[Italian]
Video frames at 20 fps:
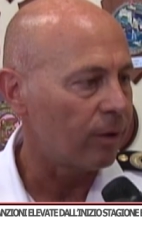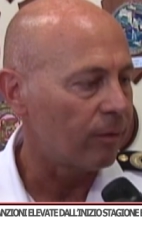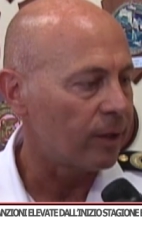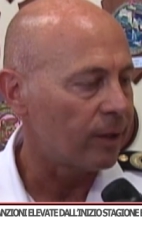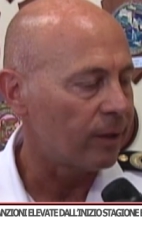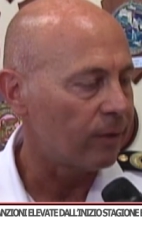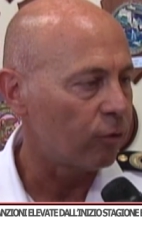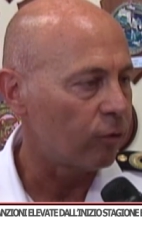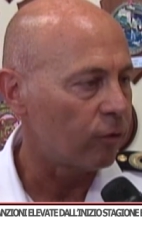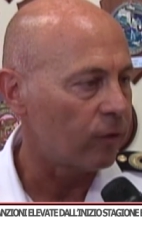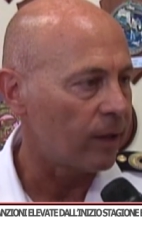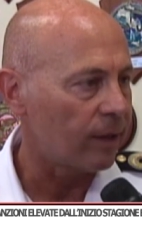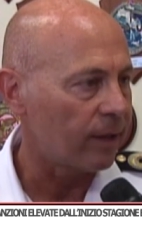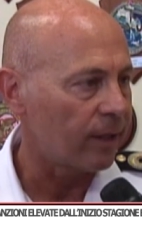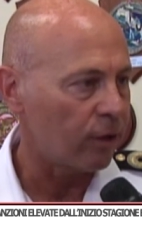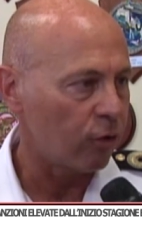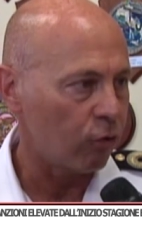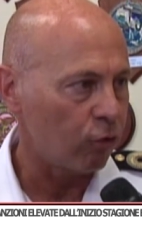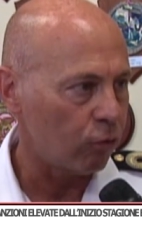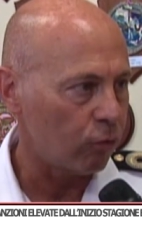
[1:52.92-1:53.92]
di quanto sia
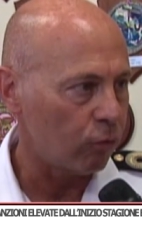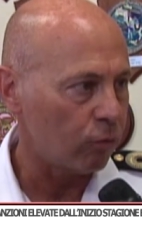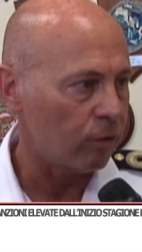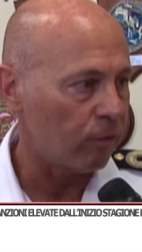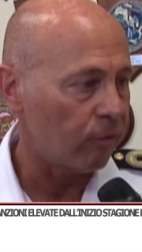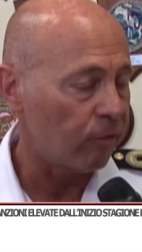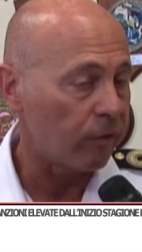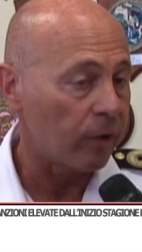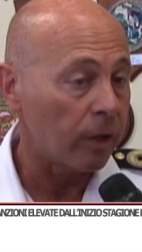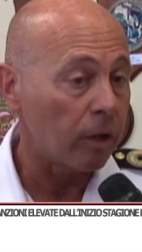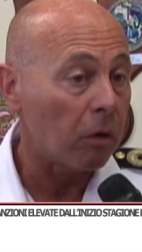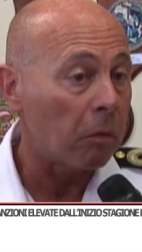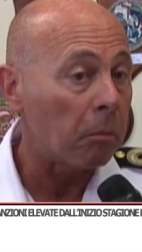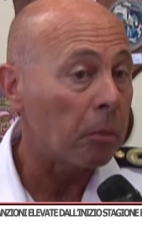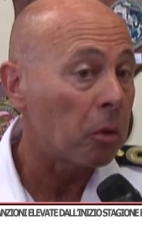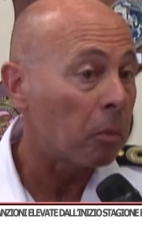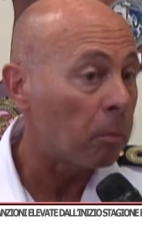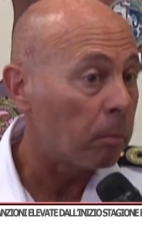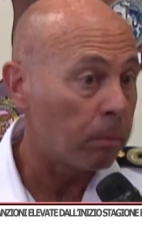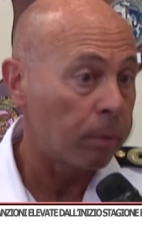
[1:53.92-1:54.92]
cresciuto il
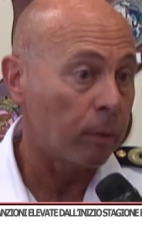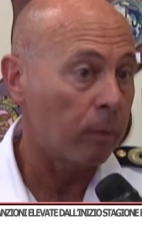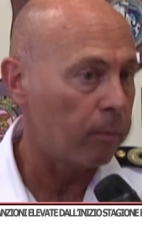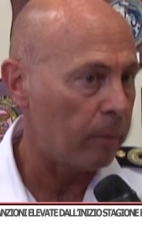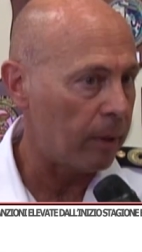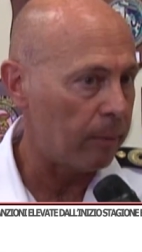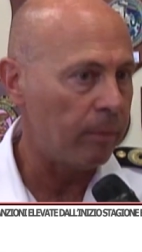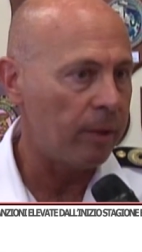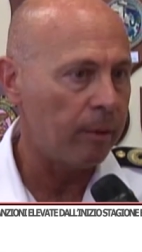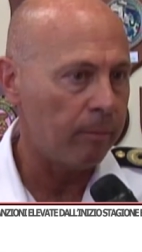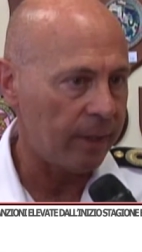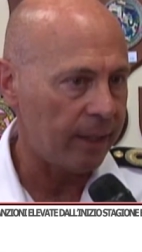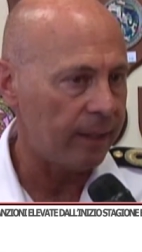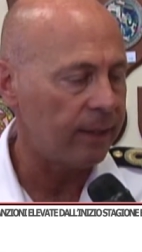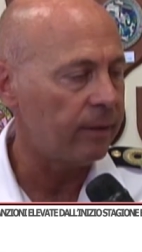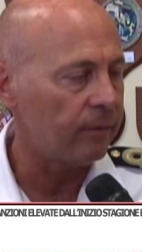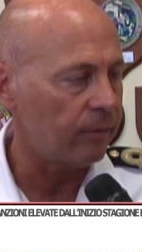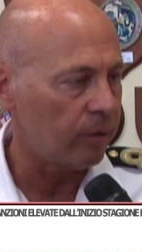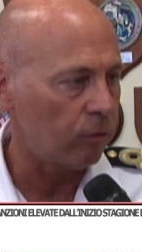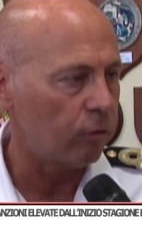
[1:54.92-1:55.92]
fenomeno,
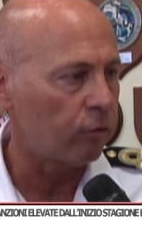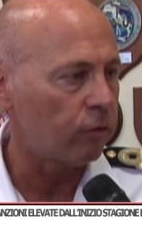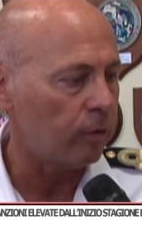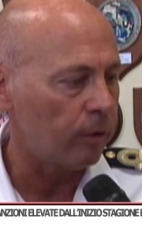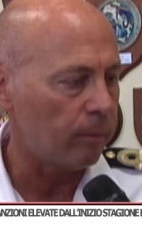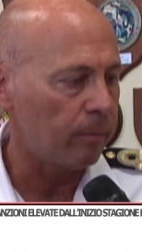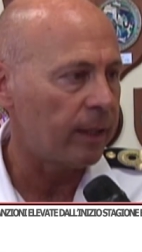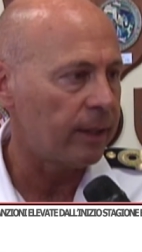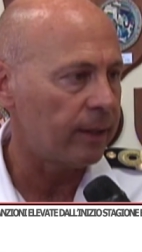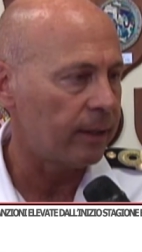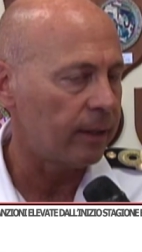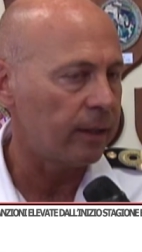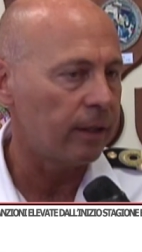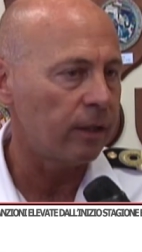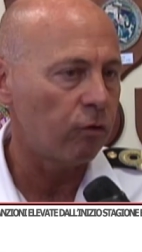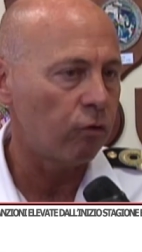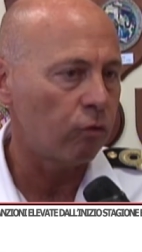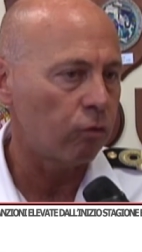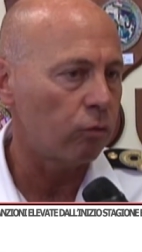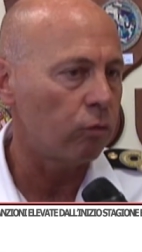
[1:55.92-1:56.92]
probabilmente, verosimilmente è
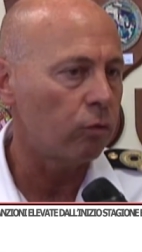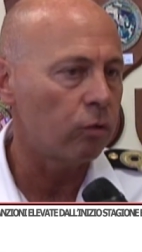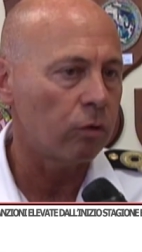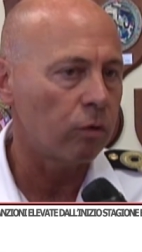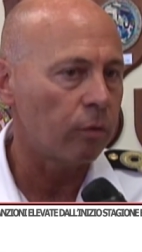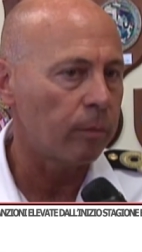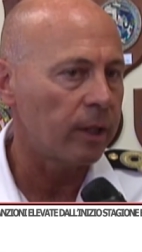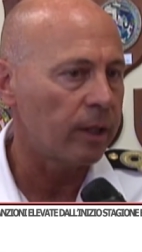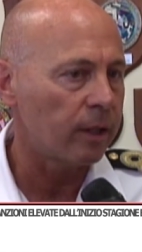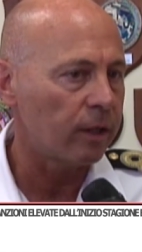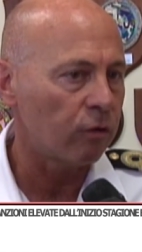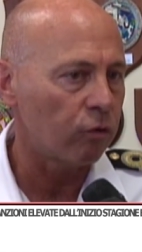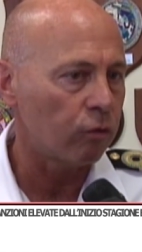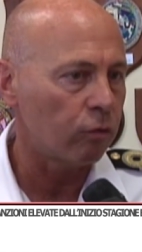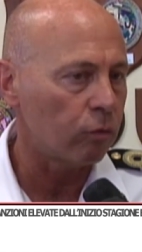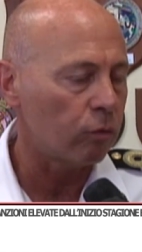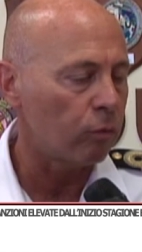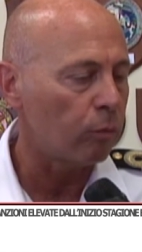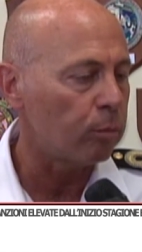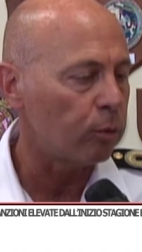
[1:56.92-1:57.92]
cresciuto come è
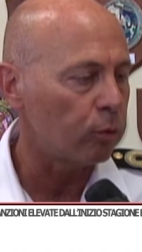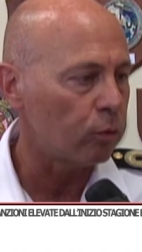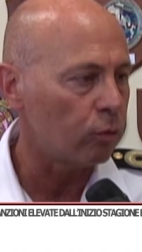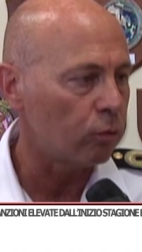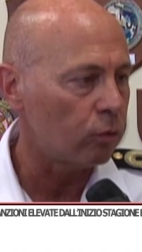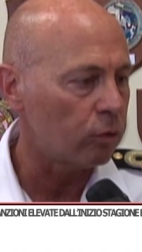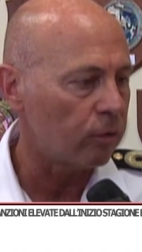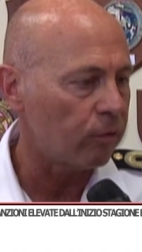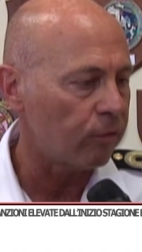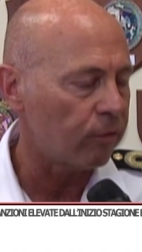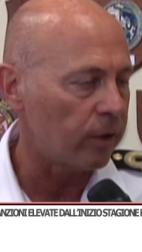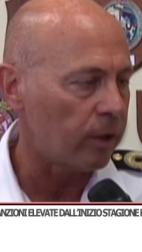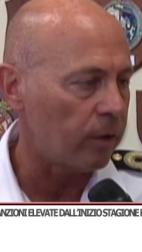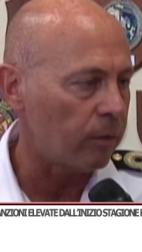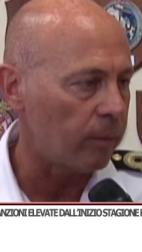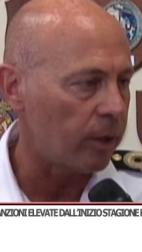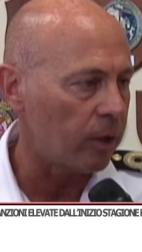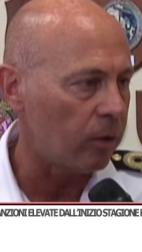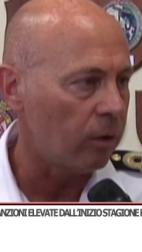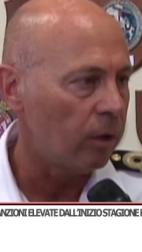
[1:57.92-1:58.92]
cresciuto un po' tutto il
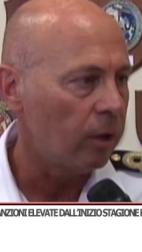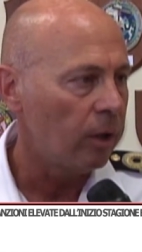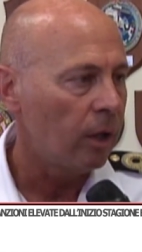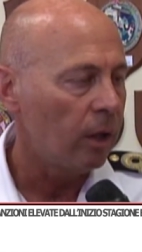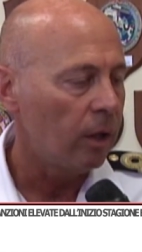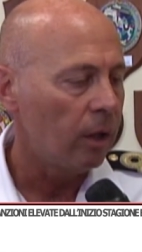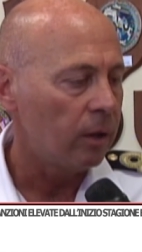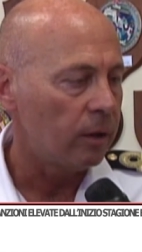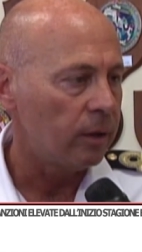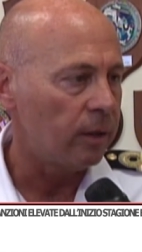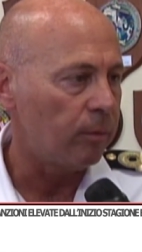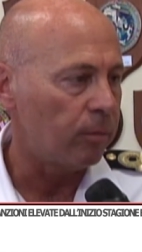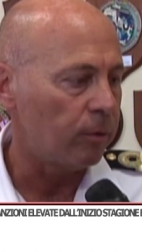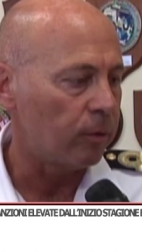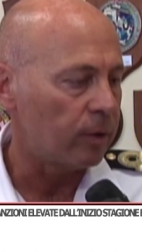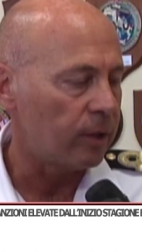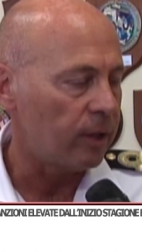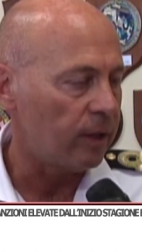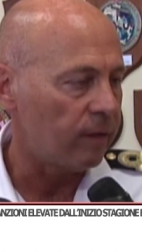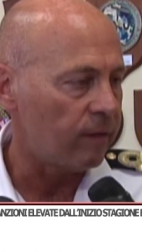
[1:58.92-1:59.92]
fenomeno
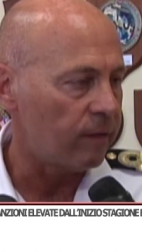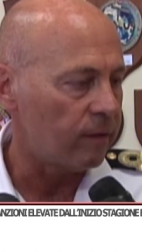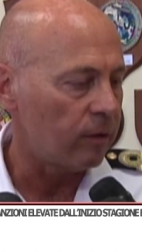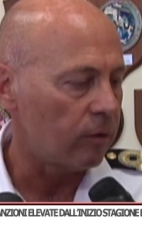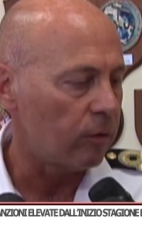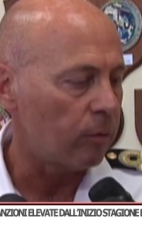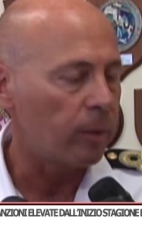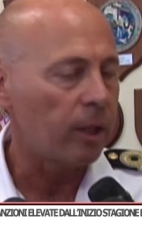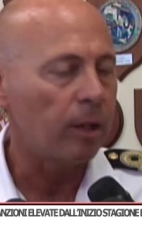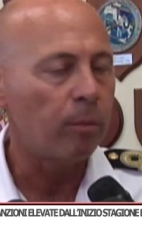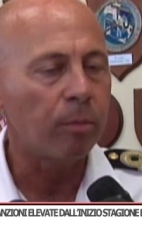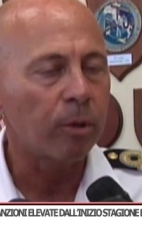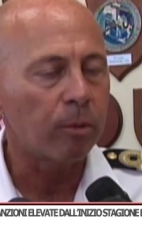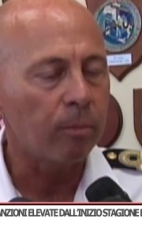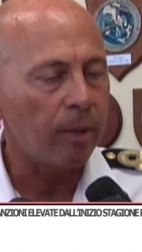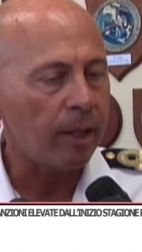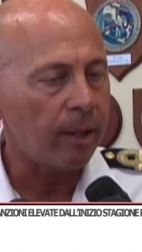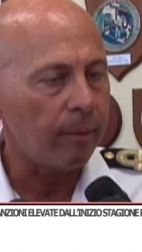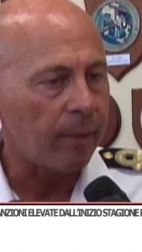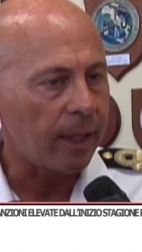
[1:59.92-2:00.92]
diportistico, ma il
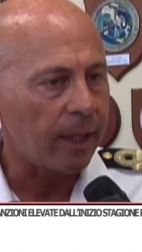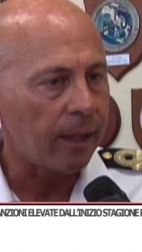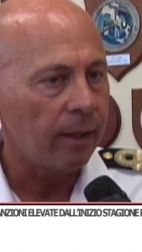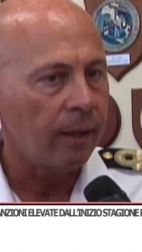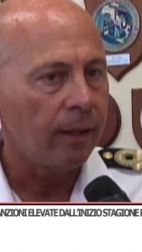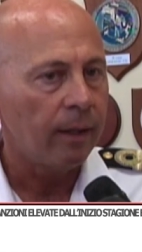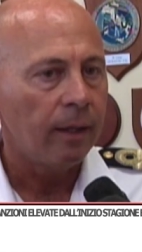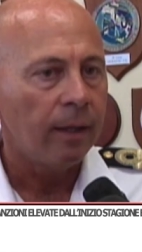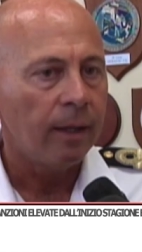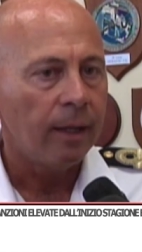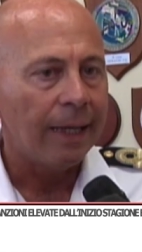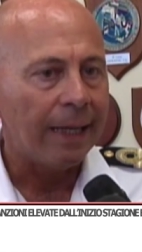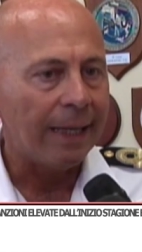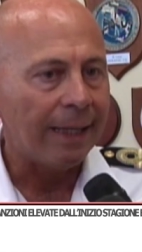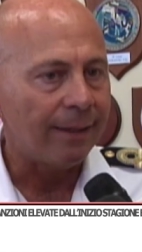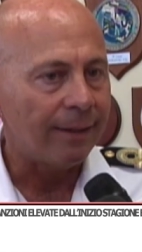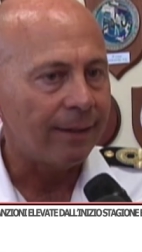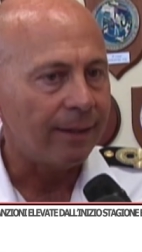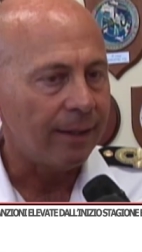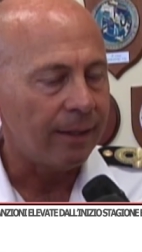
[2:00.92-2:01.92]
problema
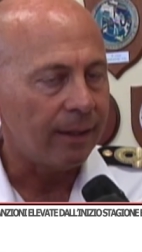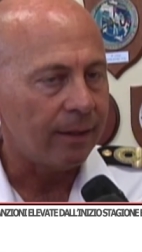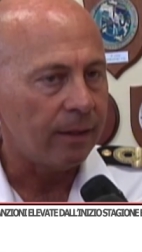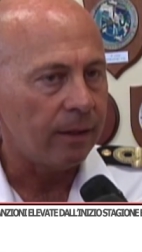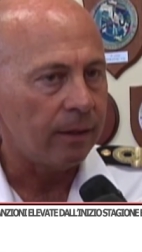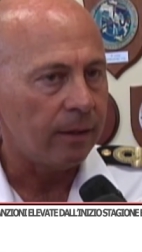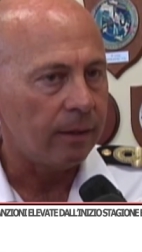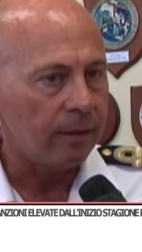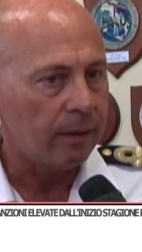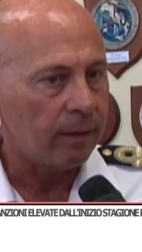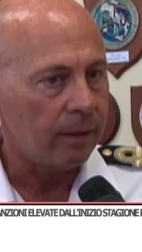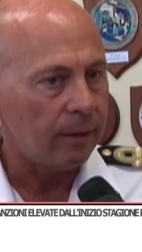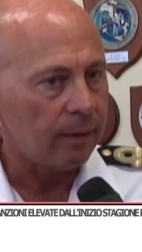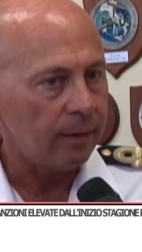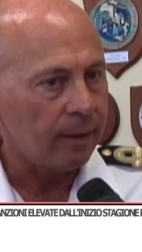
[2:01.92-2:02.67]
al di là di, dei,